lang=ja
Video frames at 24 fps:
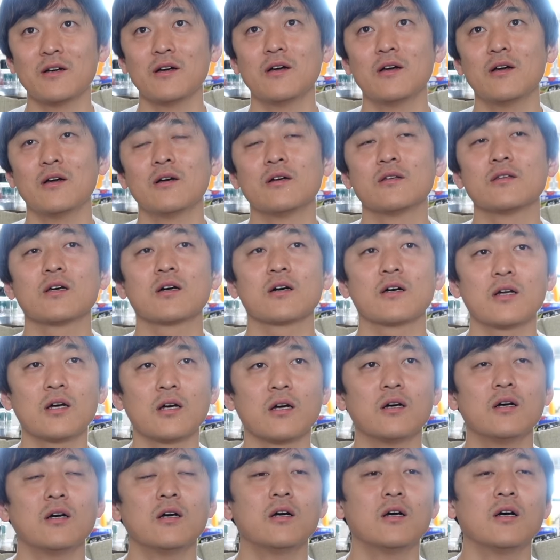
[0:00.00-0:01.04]
うん、だか
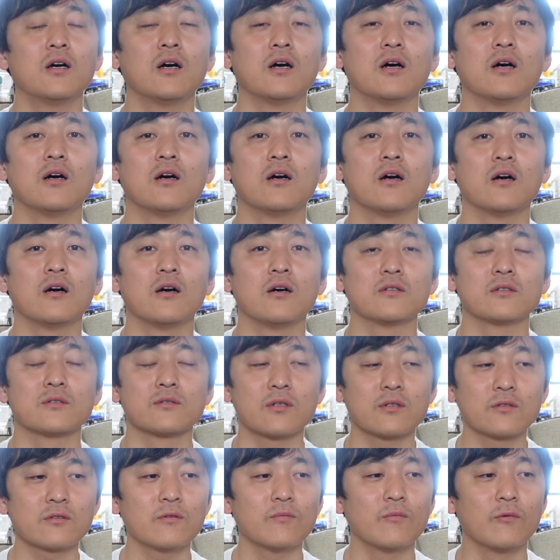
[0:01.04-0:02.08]
らあ
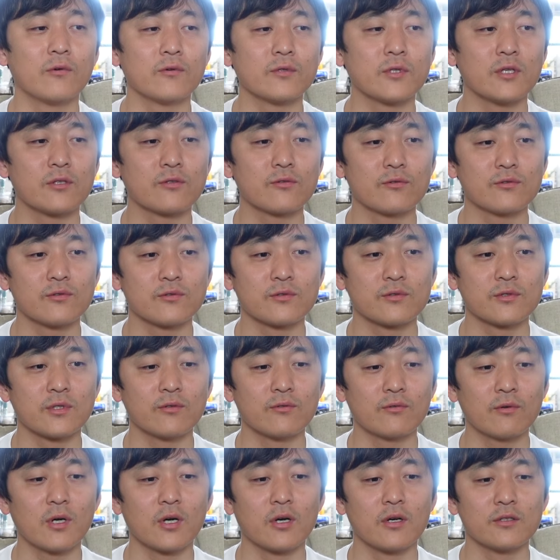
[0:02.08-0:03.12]
少なくとも手帳術って
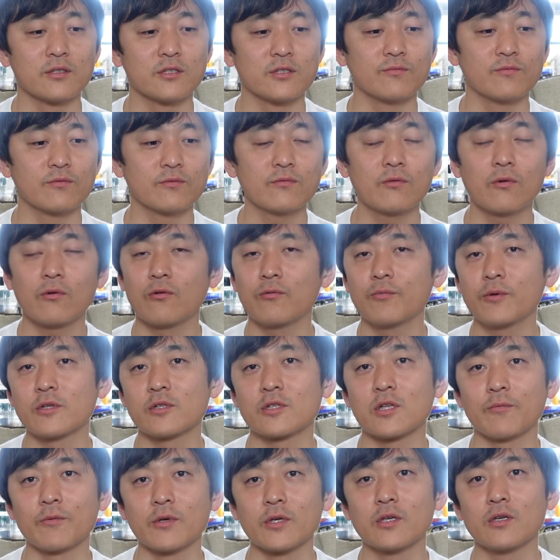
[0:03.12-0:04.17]
いうのは自分を褒め
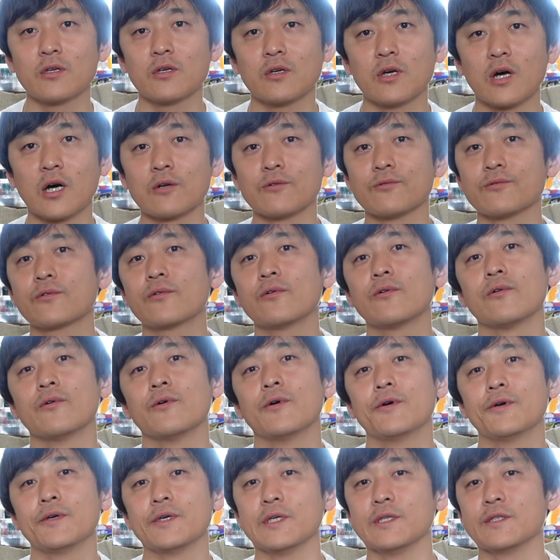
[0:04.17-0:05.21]
るためにあると
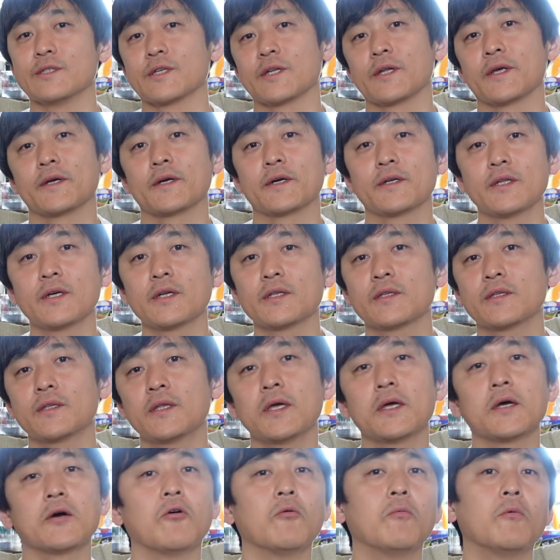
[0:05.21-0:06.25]
いいんじゃないかなっ
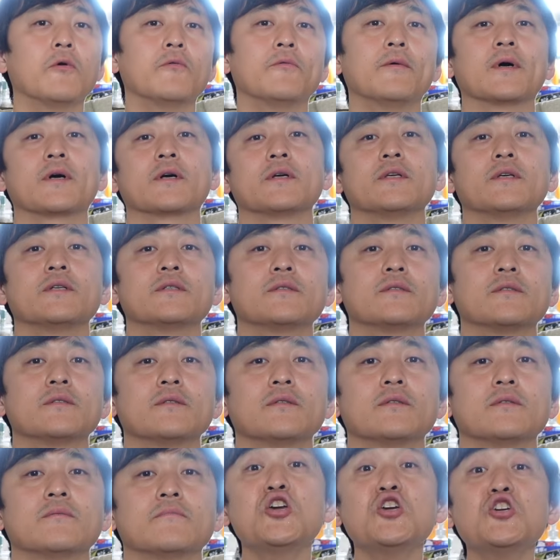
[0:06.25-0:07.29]
て思うわけです。
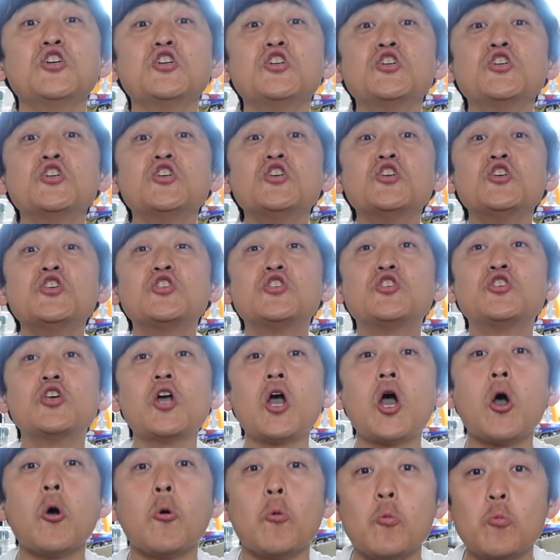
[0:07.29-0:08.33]
以
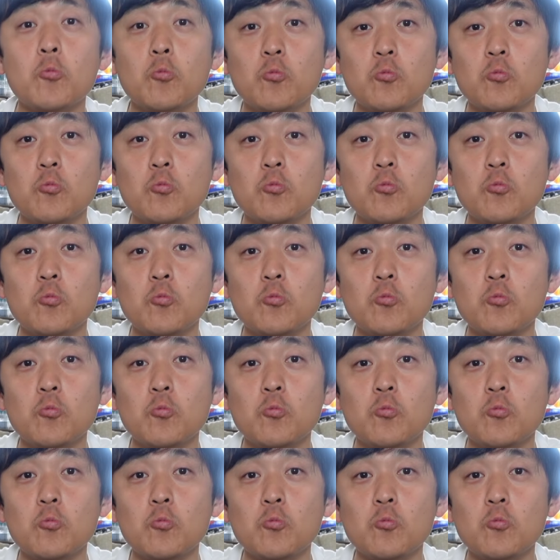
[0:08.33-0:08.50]
上今